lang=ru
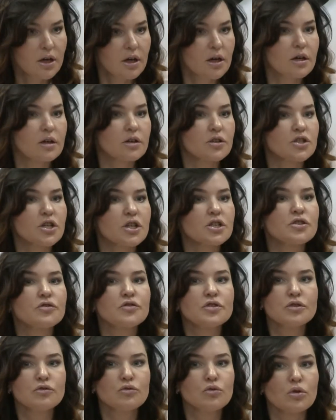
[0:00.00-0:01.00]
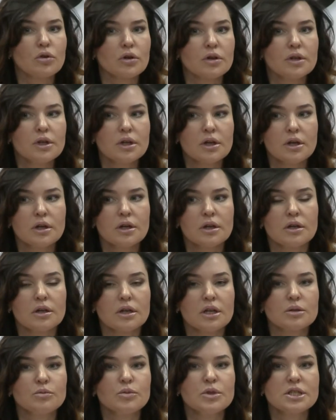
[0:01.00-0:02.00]
Э, чаще всего э,
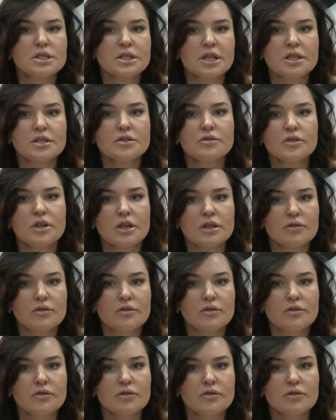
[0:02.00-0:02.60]
к административной